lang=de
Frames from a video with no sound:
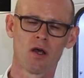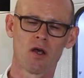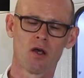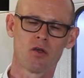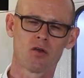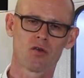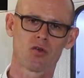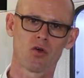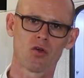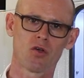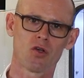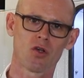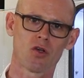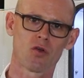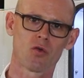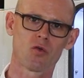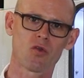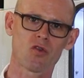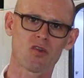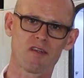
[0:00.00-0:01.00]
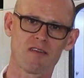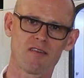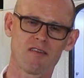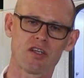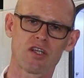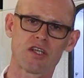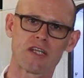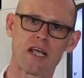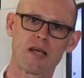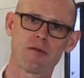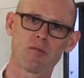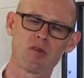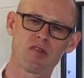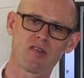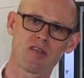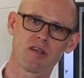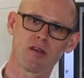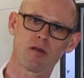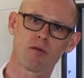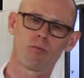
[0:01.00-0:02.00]
sondern unsere Systeme
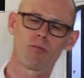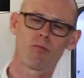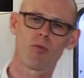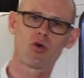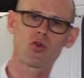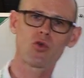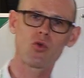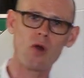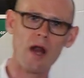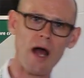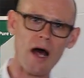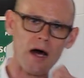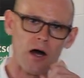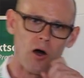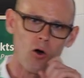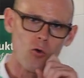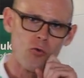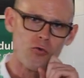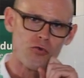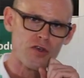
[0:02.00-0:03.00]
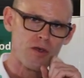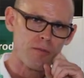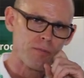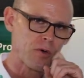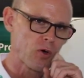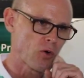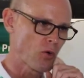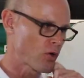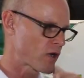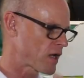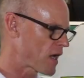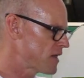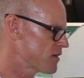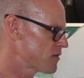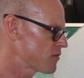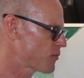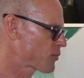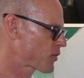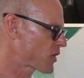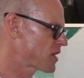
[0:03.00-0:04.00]
sind modular aufgebaut.
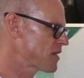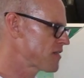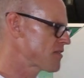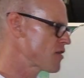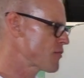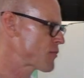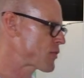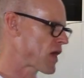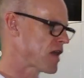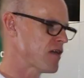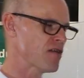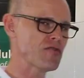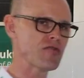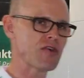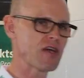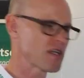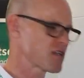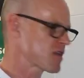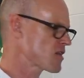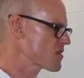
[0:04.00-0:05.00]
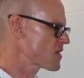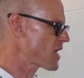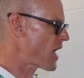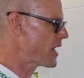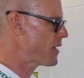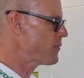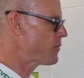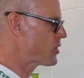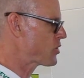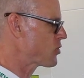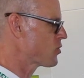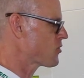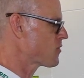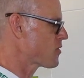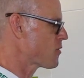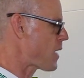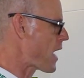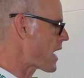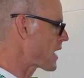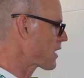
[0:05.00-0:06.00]
Also prinzipiell fängt es an mit
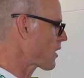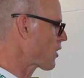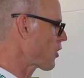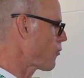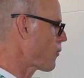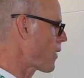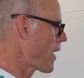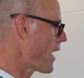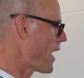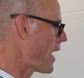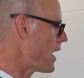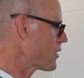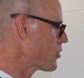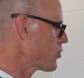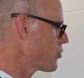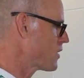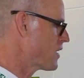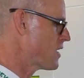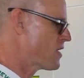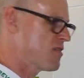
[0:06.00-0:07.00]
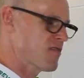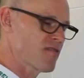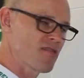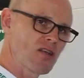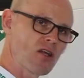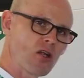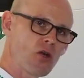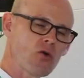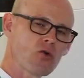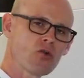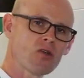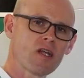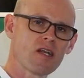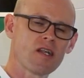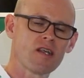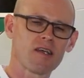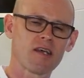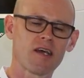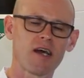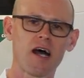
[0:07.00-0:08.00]
unserem Agglomerator und X-Zyklon, den
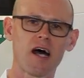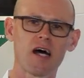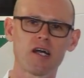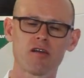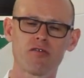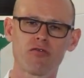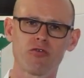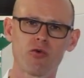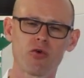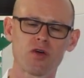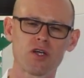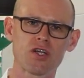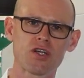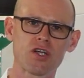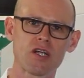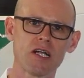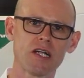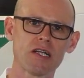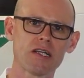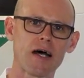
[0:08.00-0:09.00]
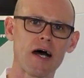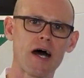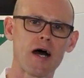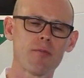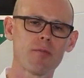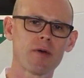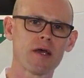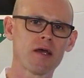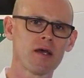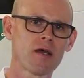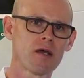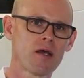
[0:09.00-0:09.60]
ich gerade vorgestellt habe.